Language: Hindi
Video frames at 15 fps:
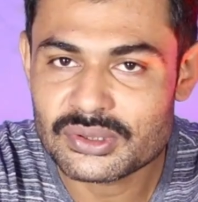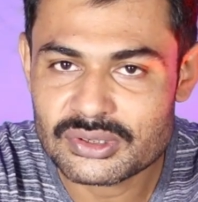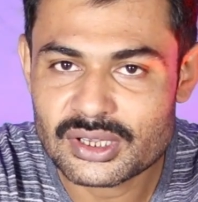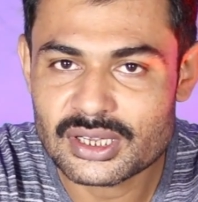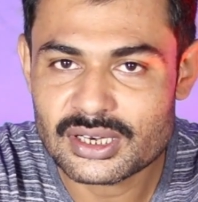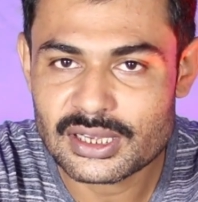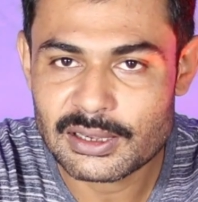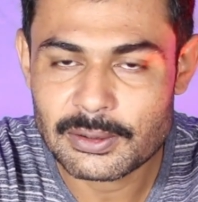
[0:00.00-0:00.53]
यूज़
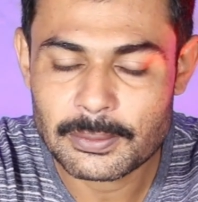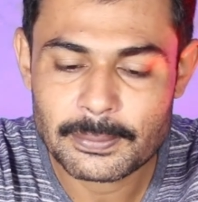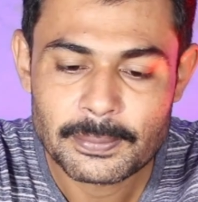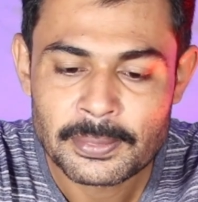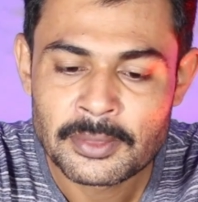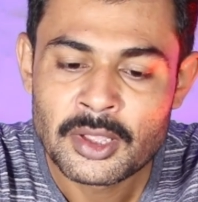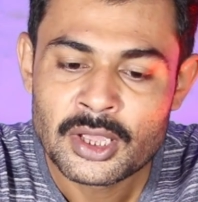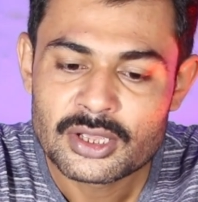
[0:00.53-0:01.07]
कर रहा हूँ
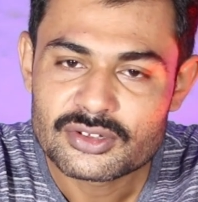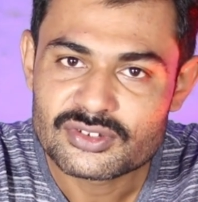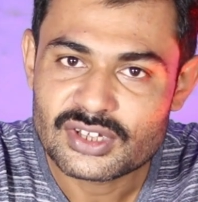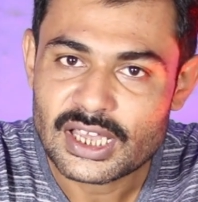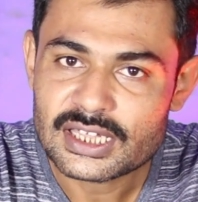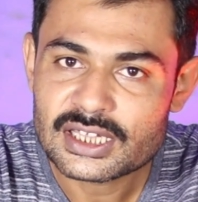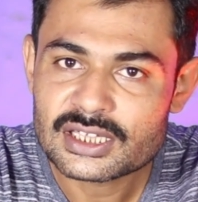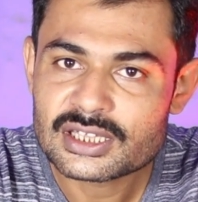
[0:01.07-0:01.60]

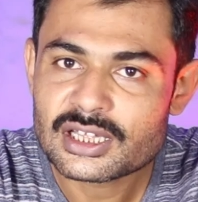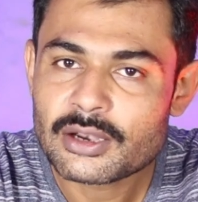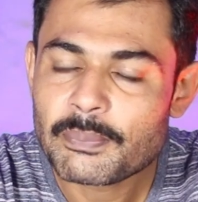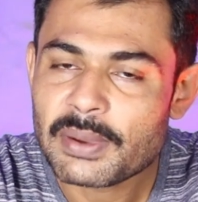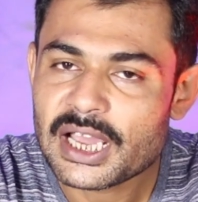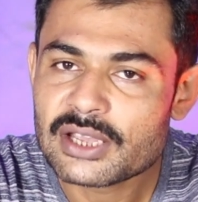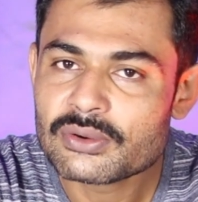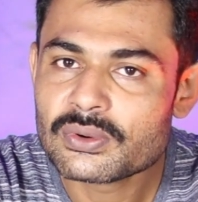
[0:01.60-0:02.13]
ज़्यादातर
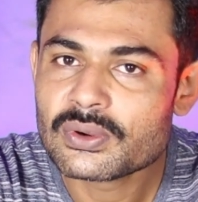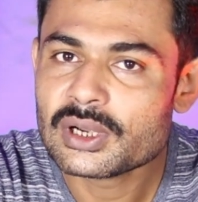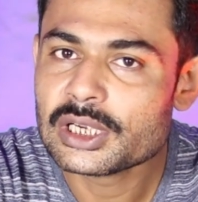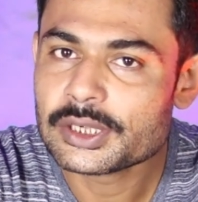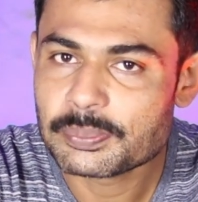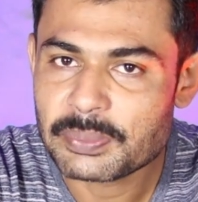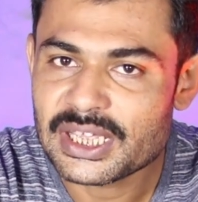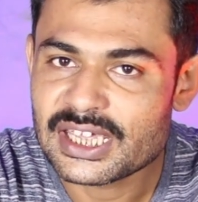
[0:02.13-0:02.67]
फाइव
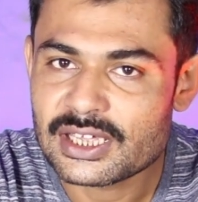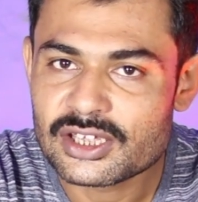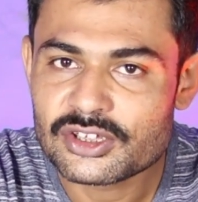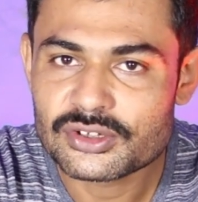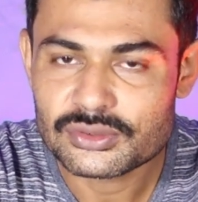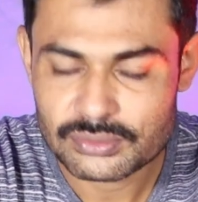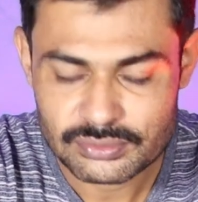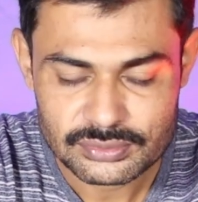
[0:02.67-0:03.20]
वोल्ट पे ही
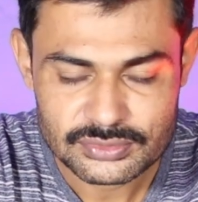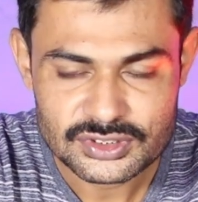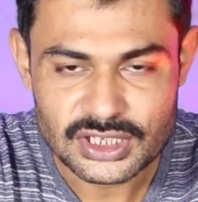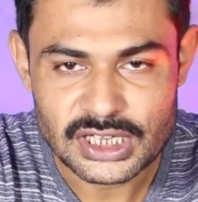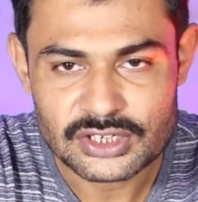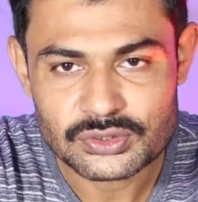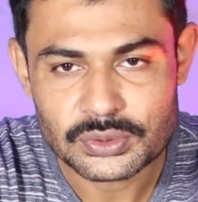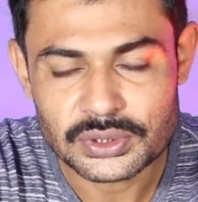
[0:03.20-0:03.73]

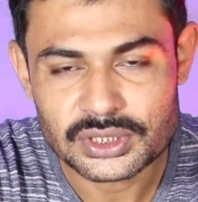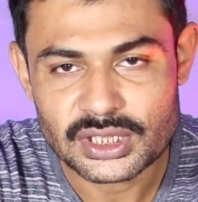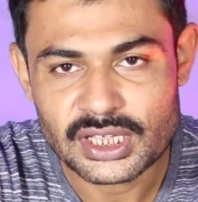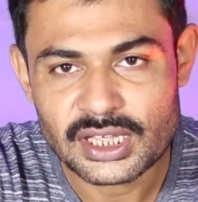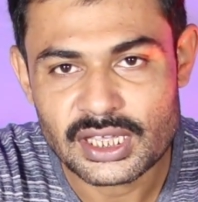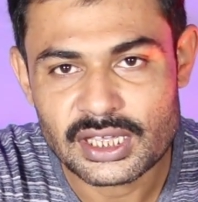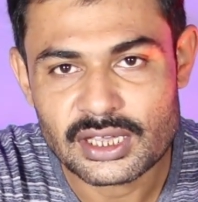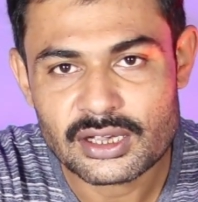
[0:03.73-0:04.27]
चार्ज होते
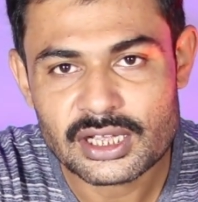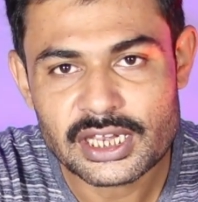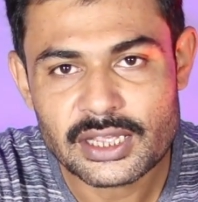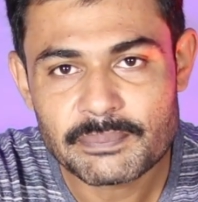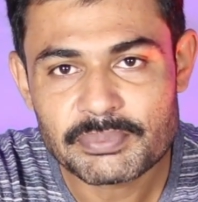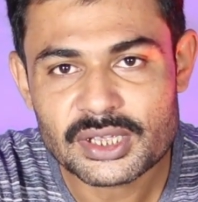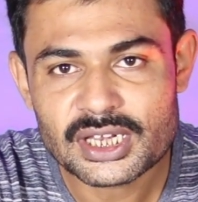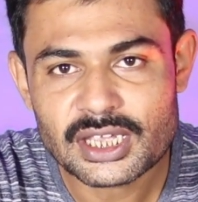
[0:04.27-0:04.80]
हैं अगर
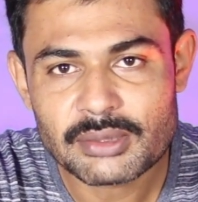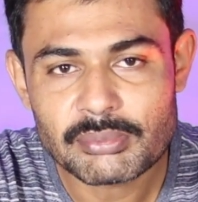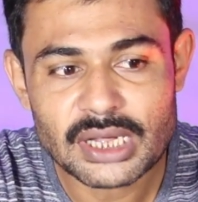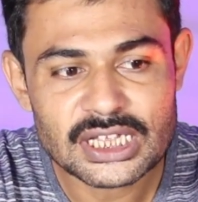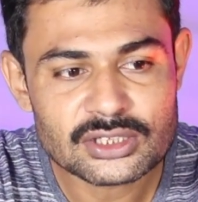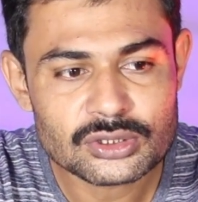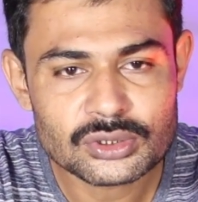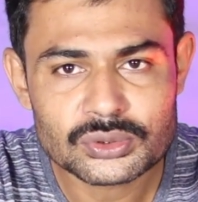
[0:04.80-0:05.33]
एम्पियर की
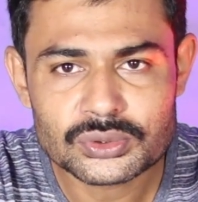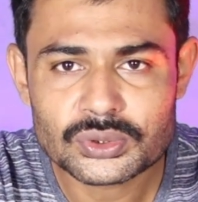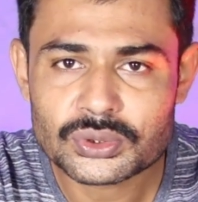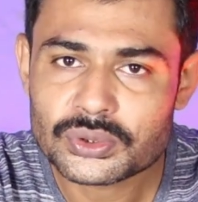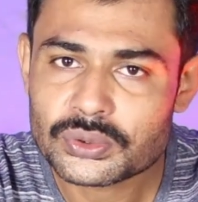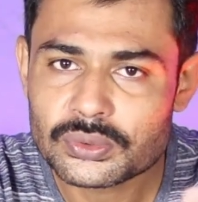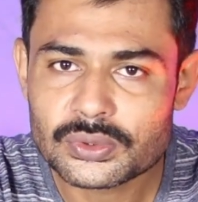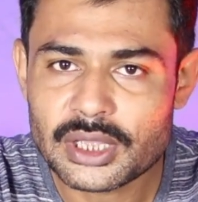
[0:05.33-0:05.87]
बात करूँ तो
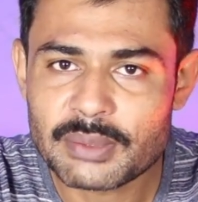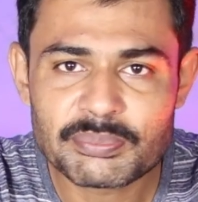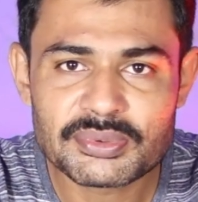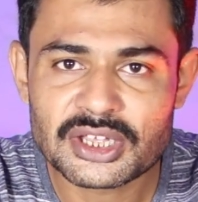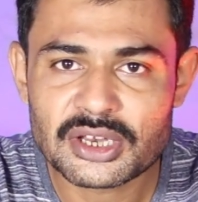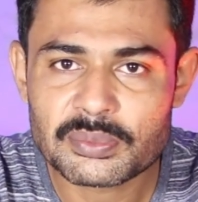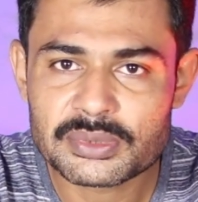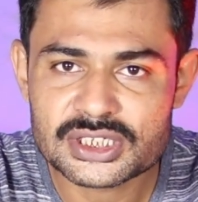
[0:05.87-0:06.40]
टू
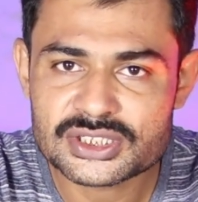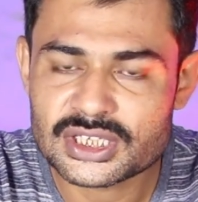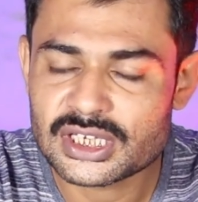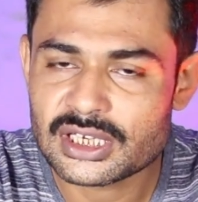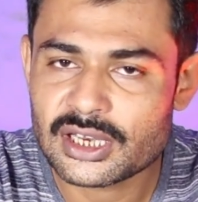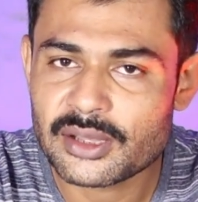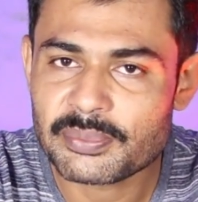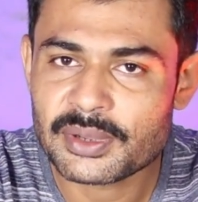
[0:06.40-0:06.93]
एम्पियर बस
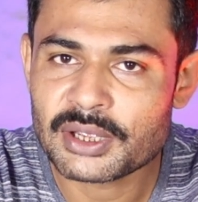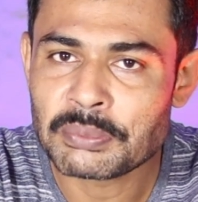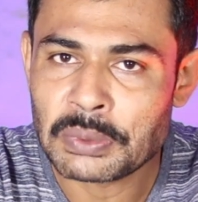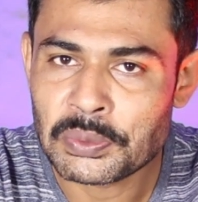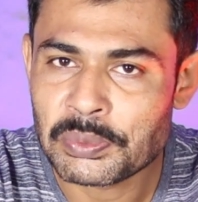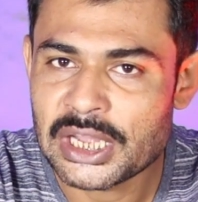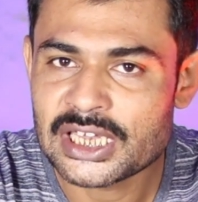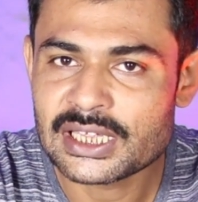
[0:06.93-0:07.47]
इनफ है
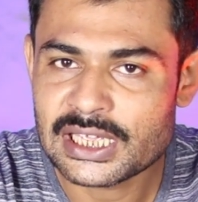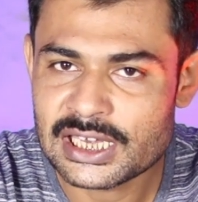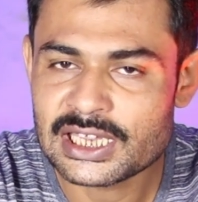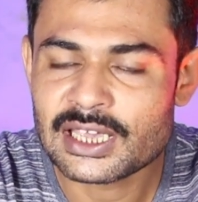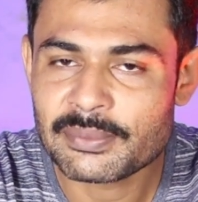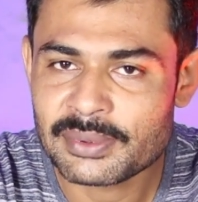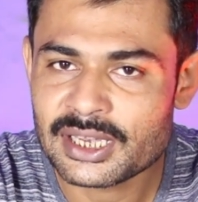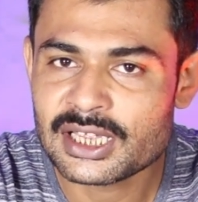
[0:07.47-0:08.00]
मोबाइल के
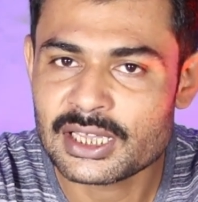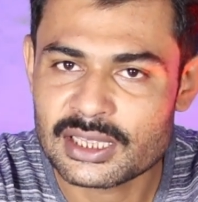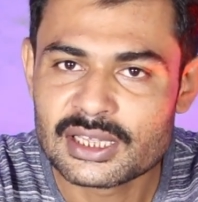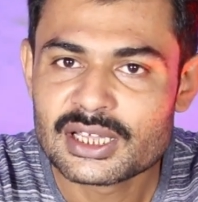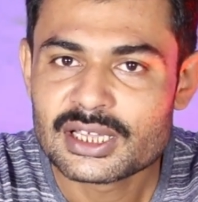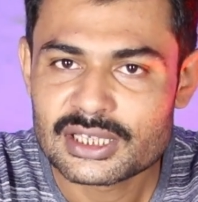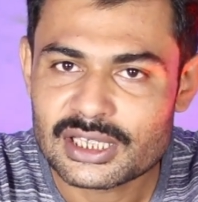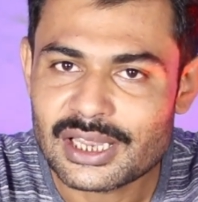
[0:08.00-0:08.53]
लिए भले
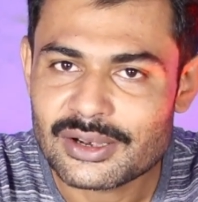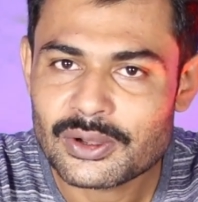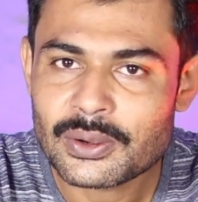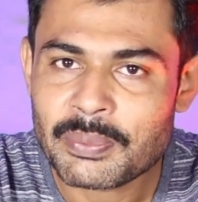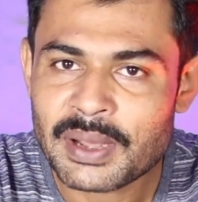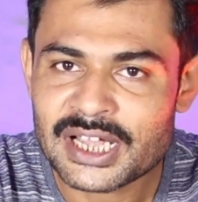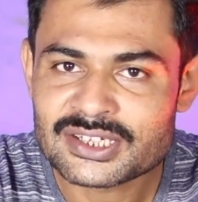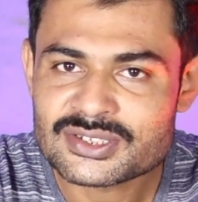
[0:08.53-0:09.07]
ये
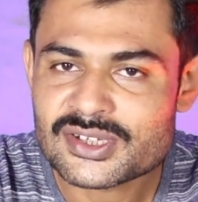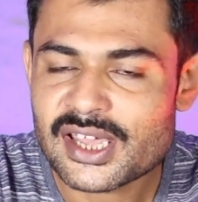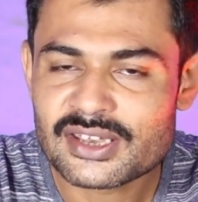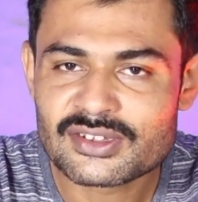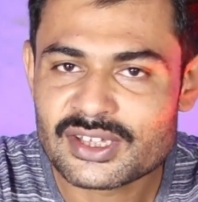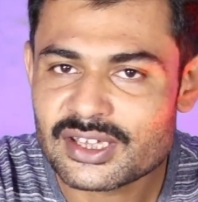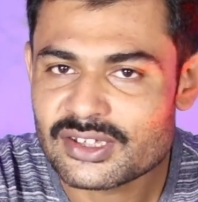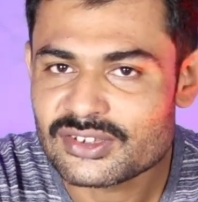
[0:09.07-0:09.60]
लोग फास्ट
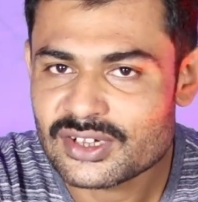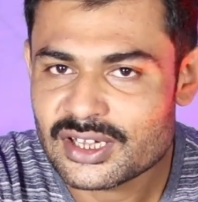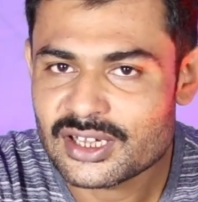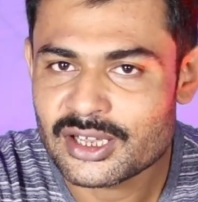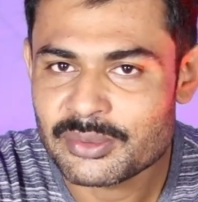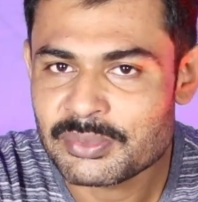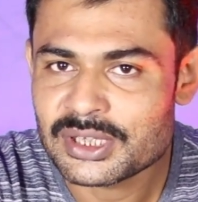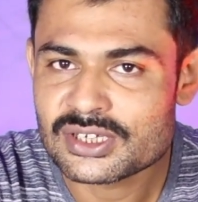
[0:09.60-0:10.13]
चार्जिंग के
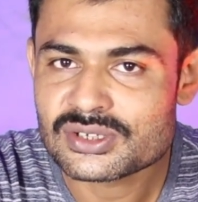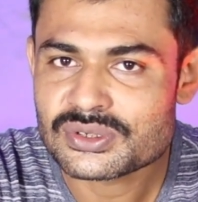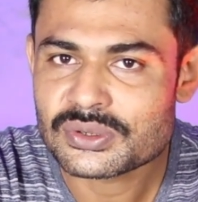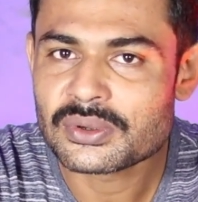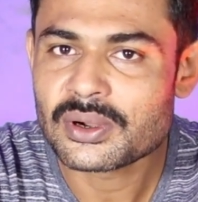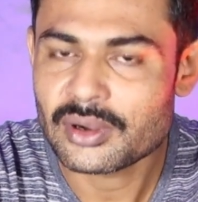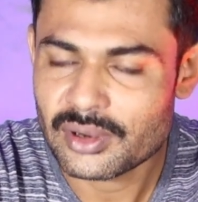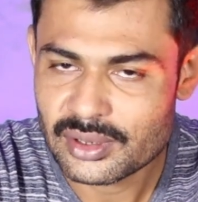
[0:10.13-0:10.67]
चक्कर में
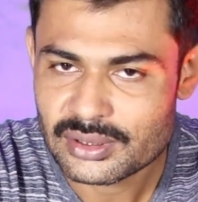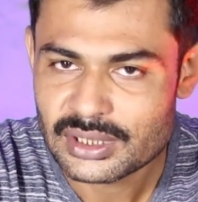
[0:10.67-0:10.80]
इसको